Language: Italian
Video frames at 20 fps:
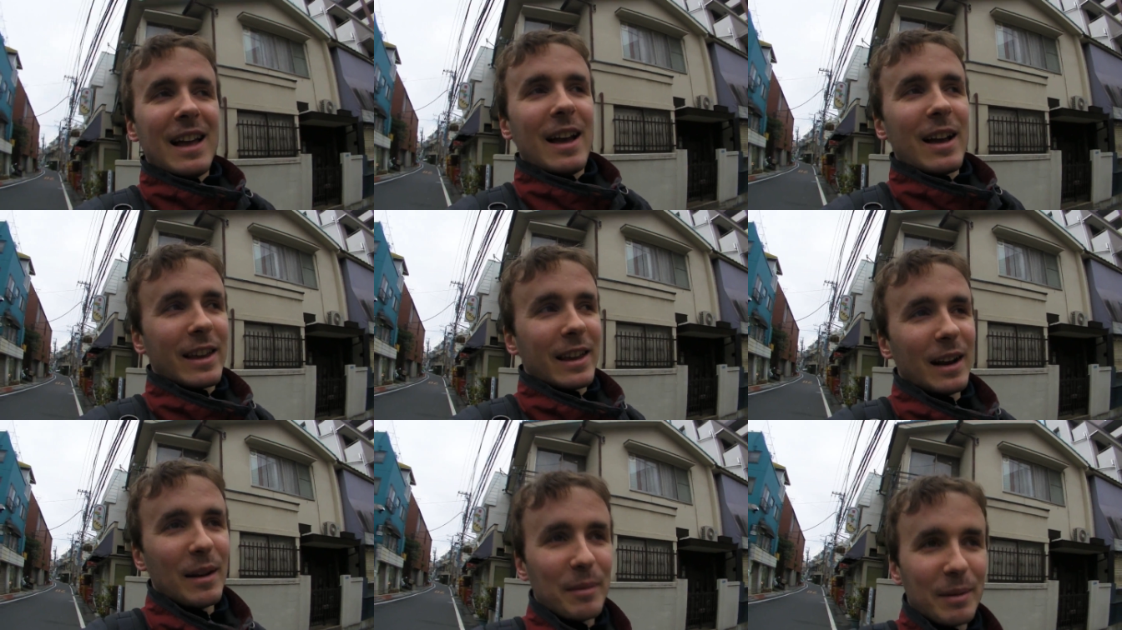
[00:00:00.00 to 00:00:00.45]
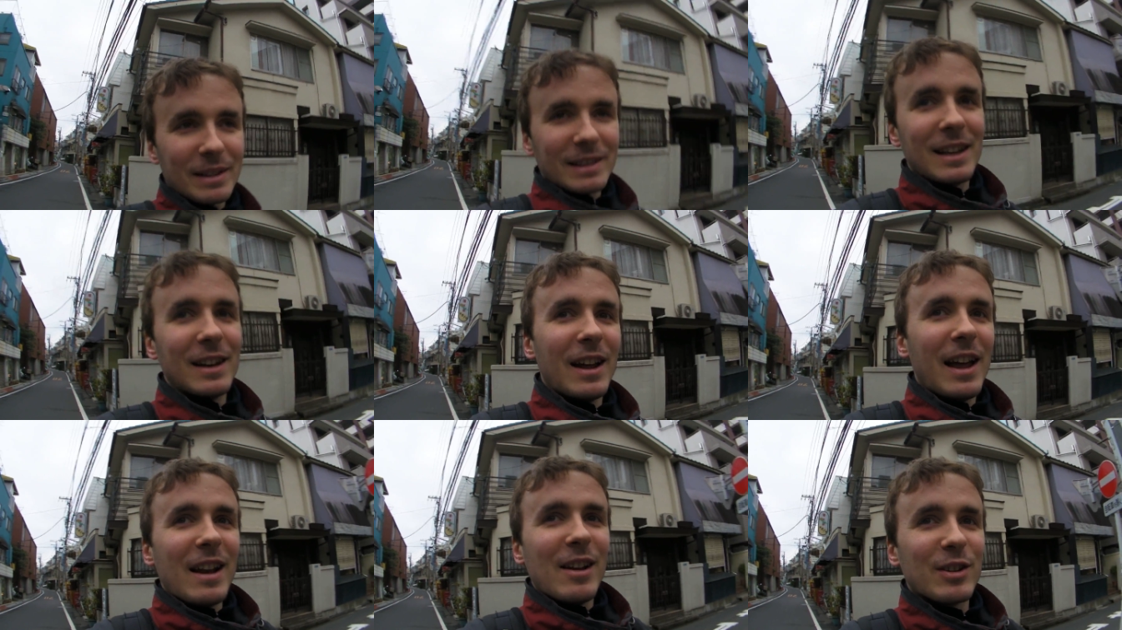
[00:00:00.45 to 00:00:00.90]
Chiaramente
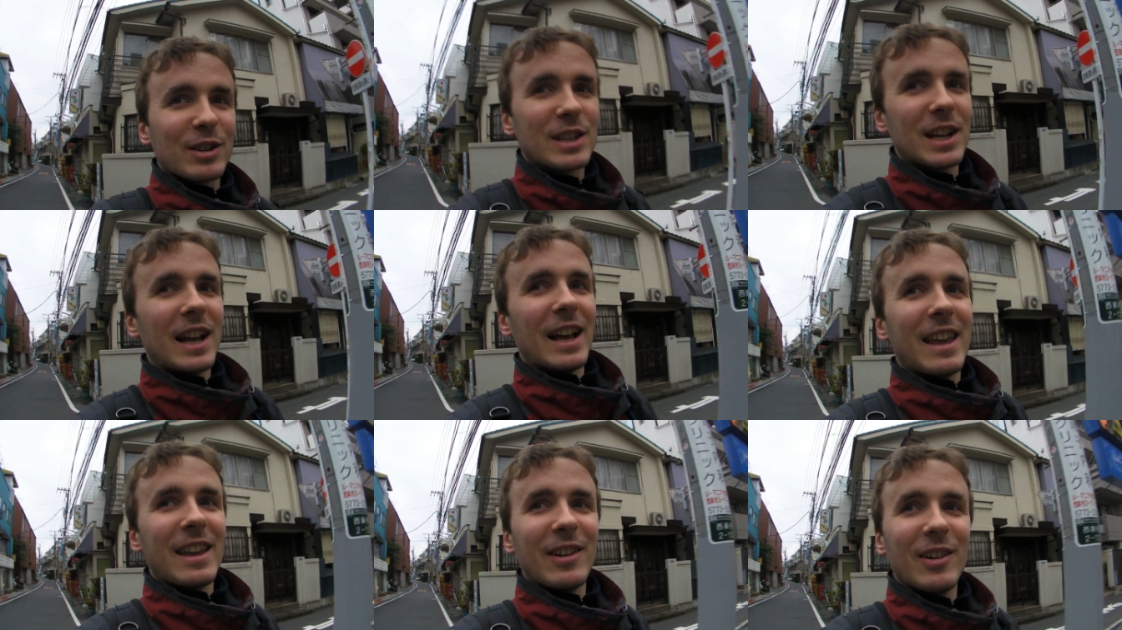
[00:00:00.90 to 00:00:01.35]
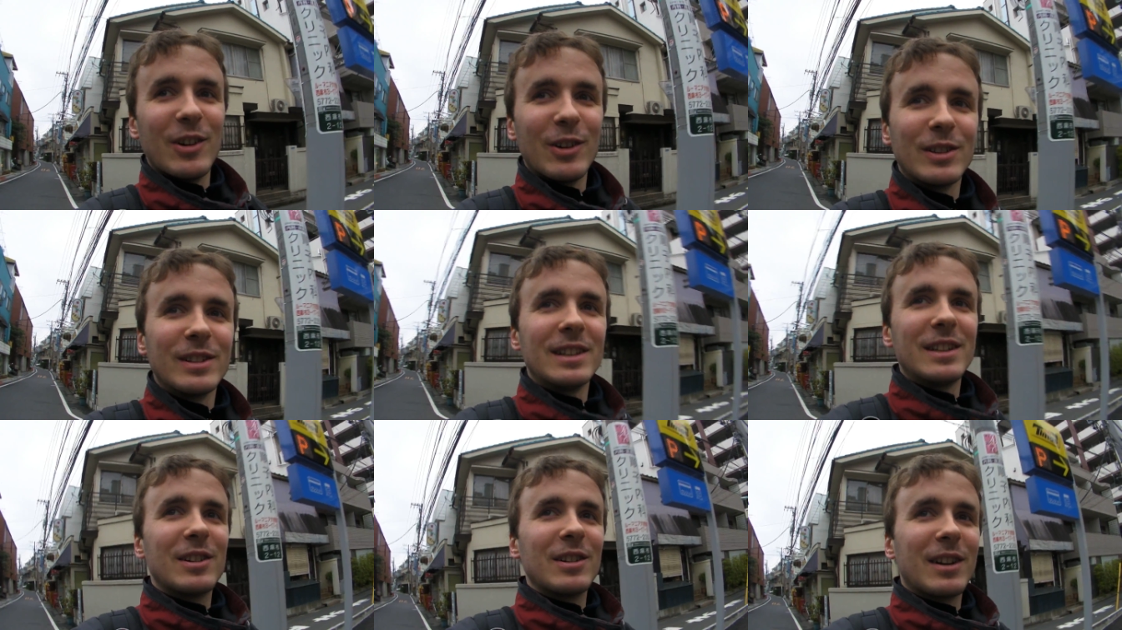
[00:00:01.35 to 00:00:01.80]
lei lo sa che io
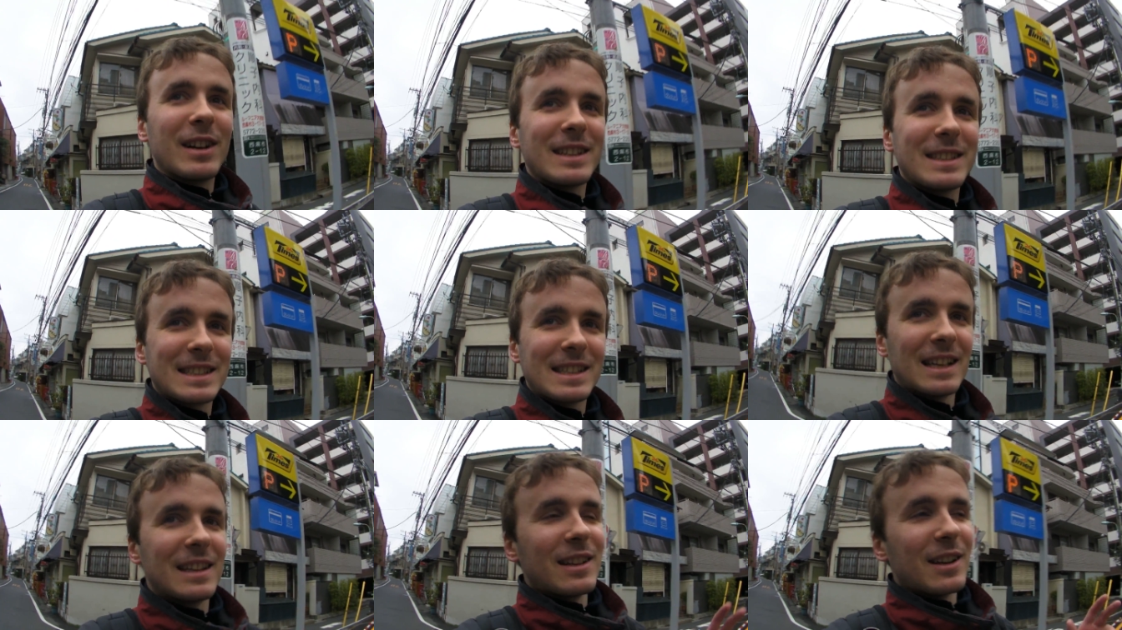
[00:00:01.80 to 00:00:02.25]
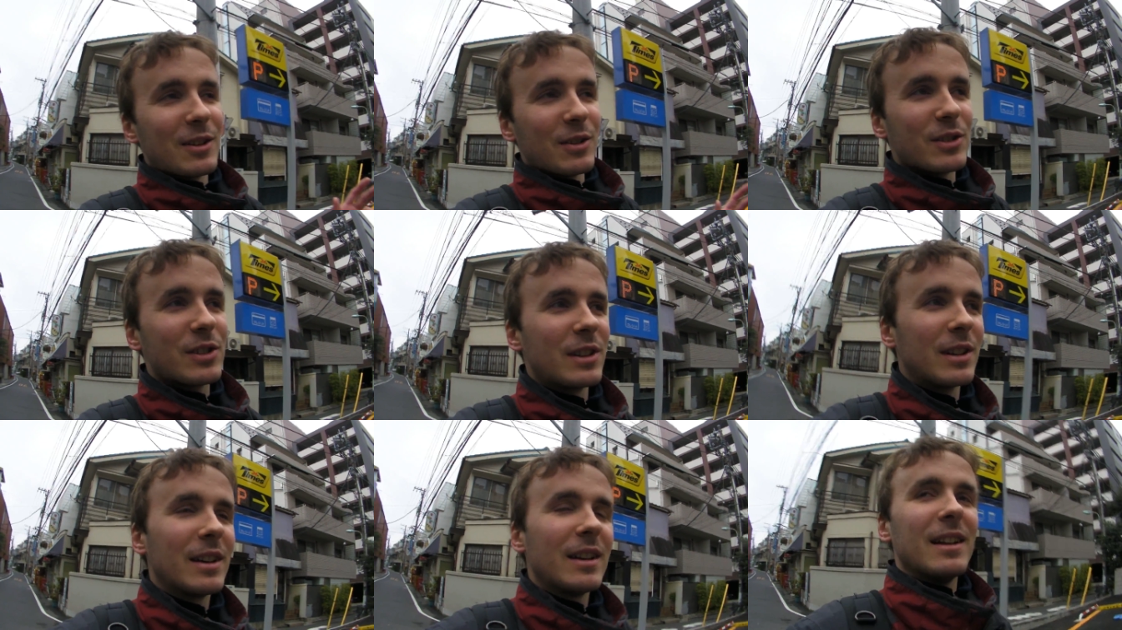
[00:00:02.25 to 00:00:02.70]
dico cazzate
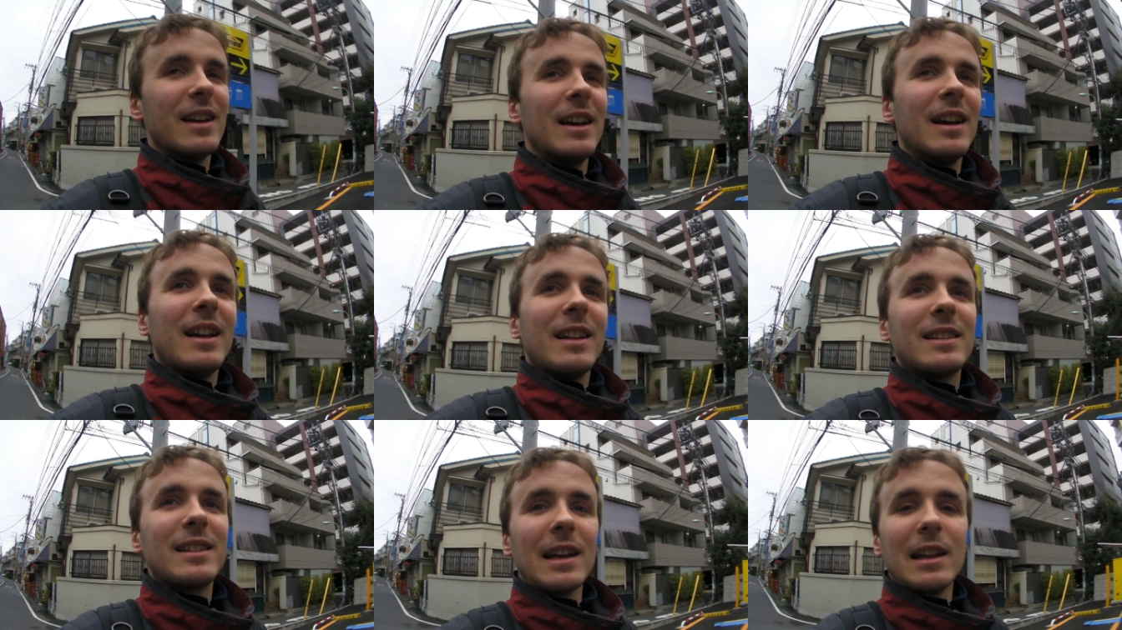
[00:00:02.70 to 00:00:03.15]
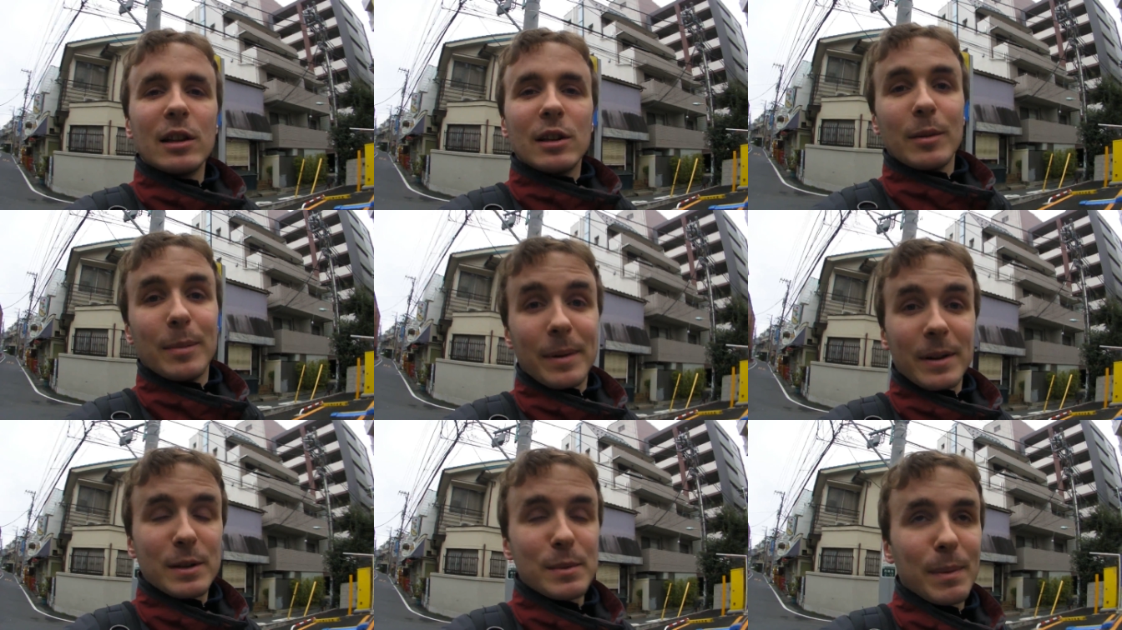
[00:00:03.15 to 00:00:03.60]
così, tanto
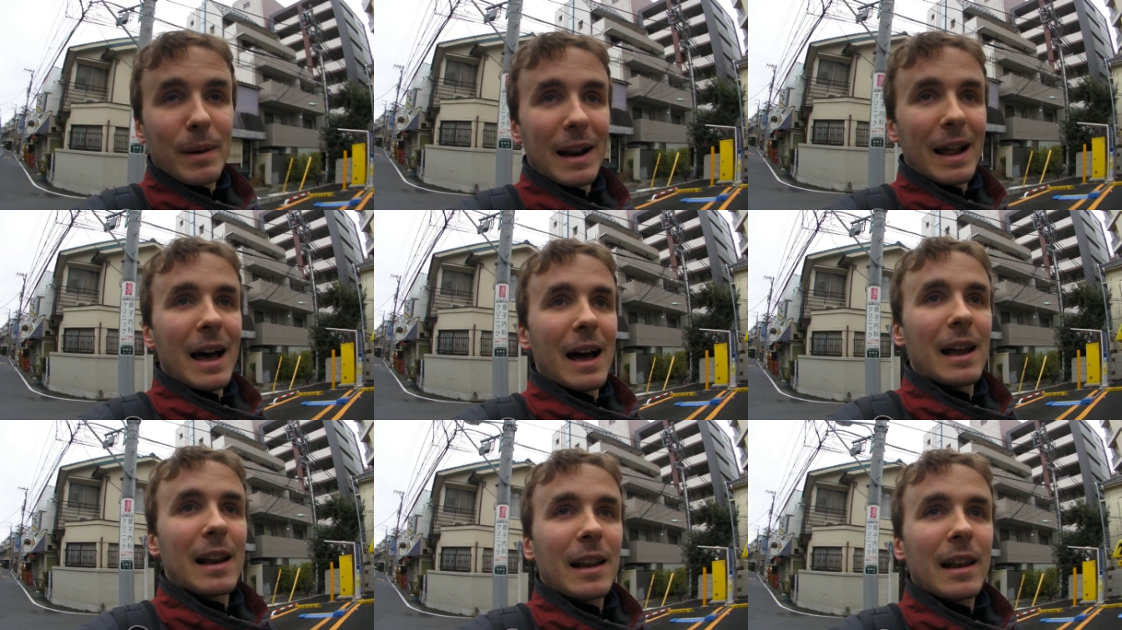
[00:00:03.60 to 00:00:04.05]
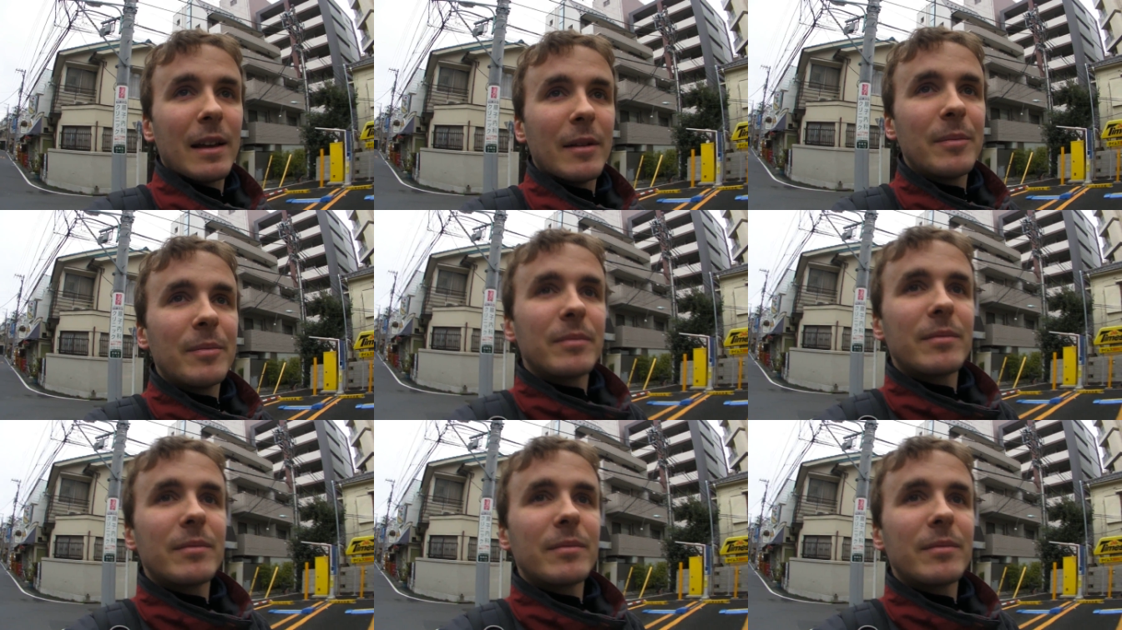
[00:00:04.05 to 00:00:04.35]
per spararle.